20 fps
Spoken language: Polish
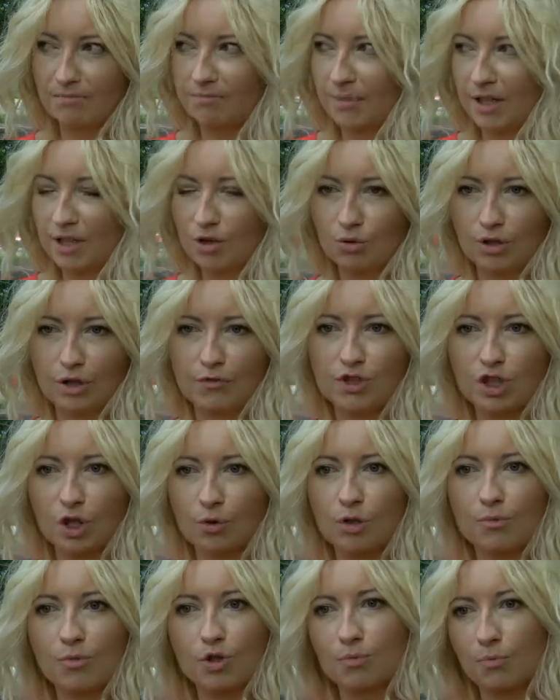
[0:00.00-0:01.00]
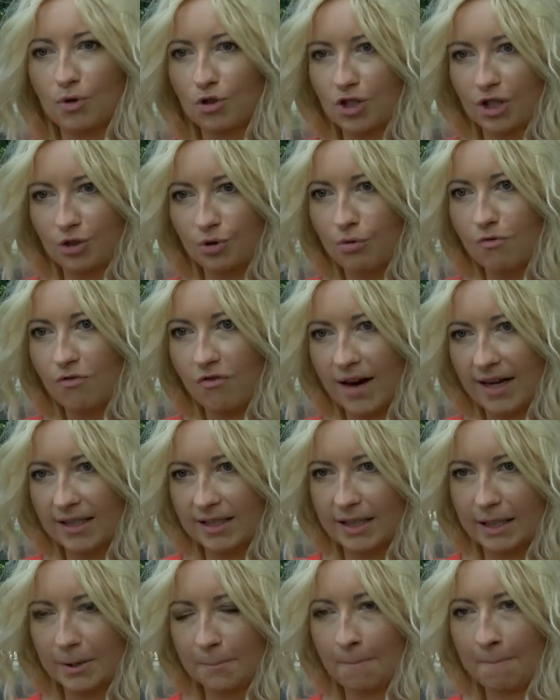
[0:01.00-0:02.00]
pracuje w ciągłym rozproszeniu
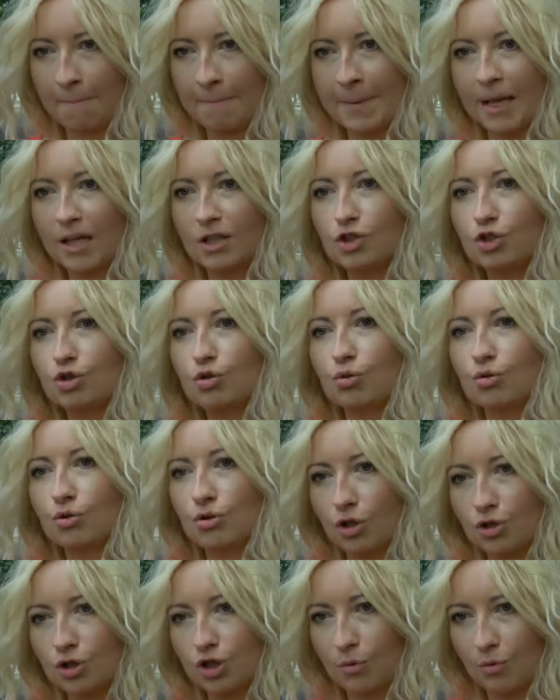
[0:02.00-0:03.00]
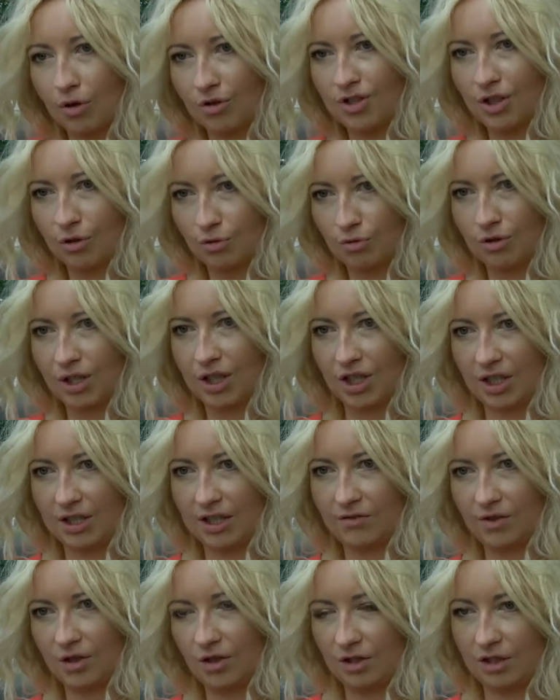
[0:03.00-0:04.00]
uwagi i z trudnością koncentruje się
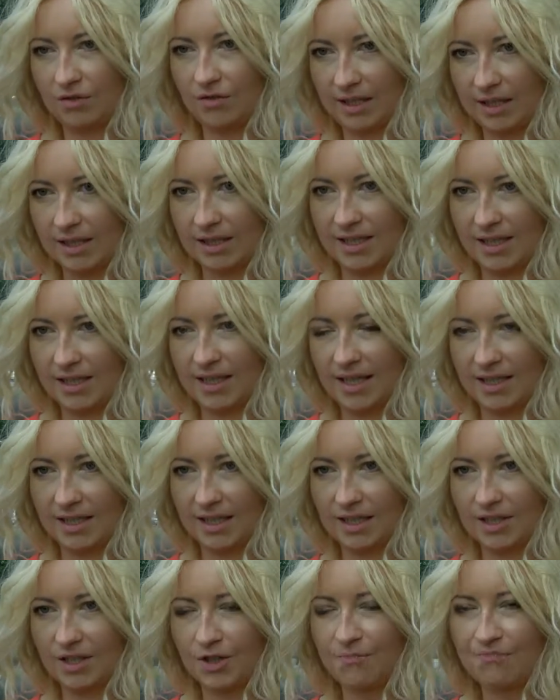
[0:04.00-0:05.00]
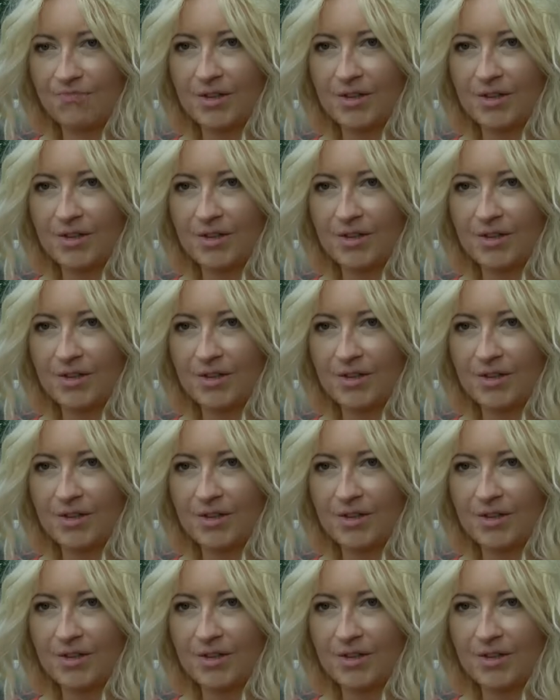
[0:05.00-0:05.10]
na wykonywanych zadaniach.